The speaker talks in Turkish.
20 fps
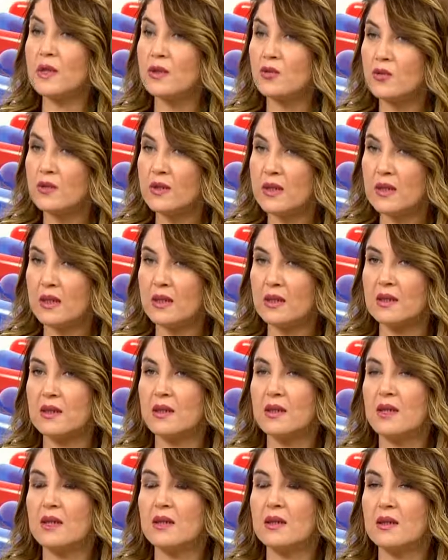hı hı. düzeyi
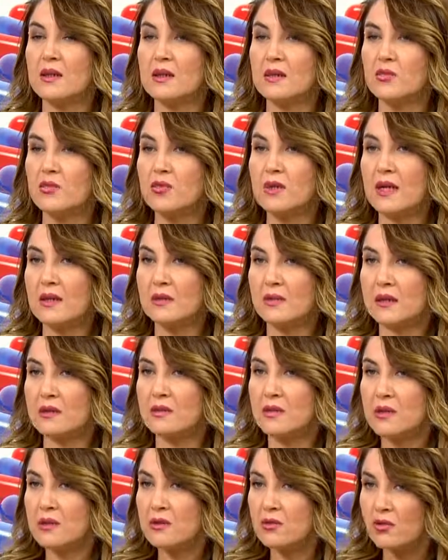e, bunlar bizim
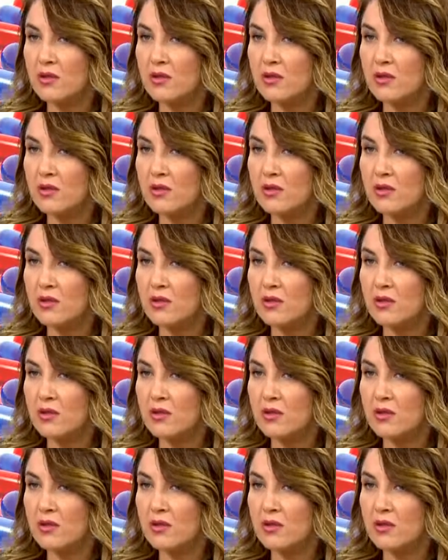için